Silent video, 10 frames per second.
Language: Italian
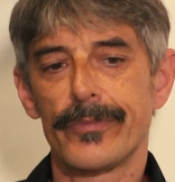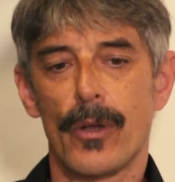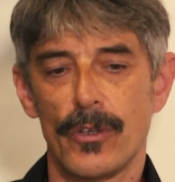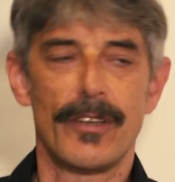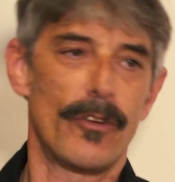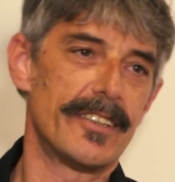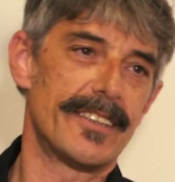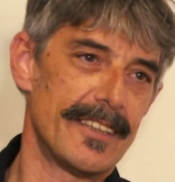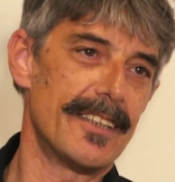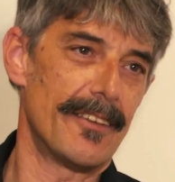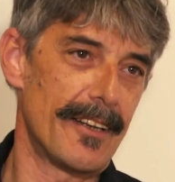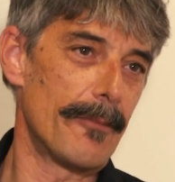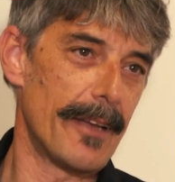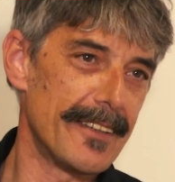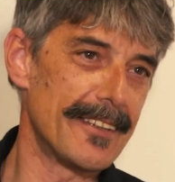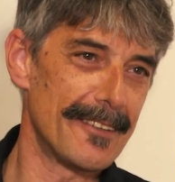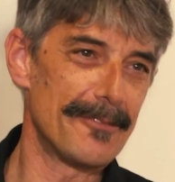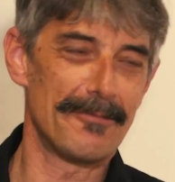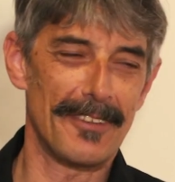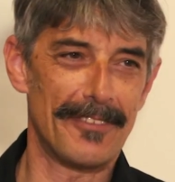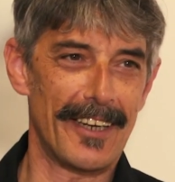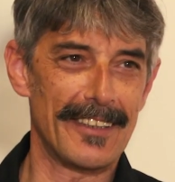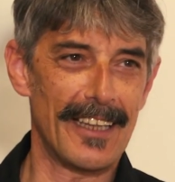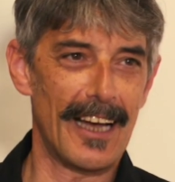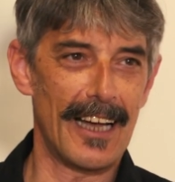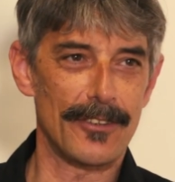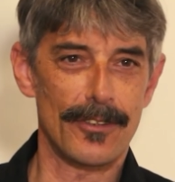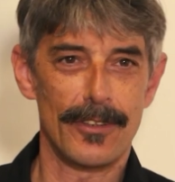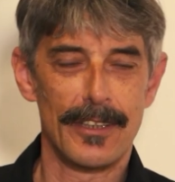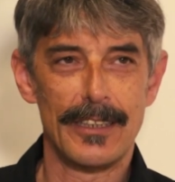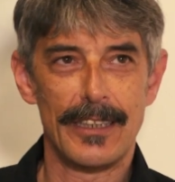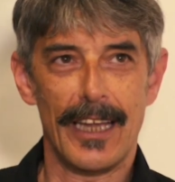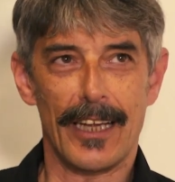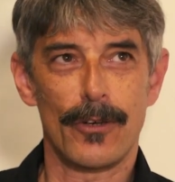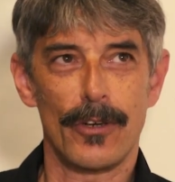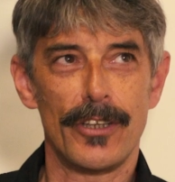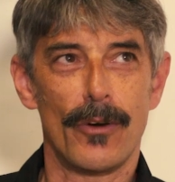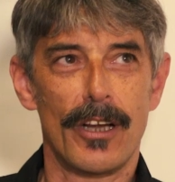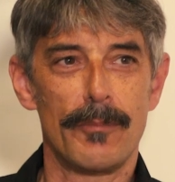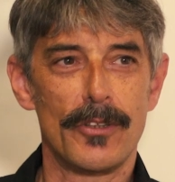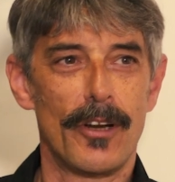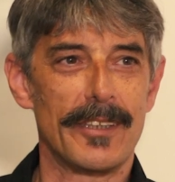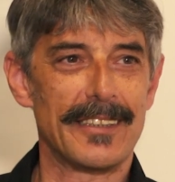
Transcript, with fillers: cosa volesse dire veramente fare teatro, ecco lì ho capito la mia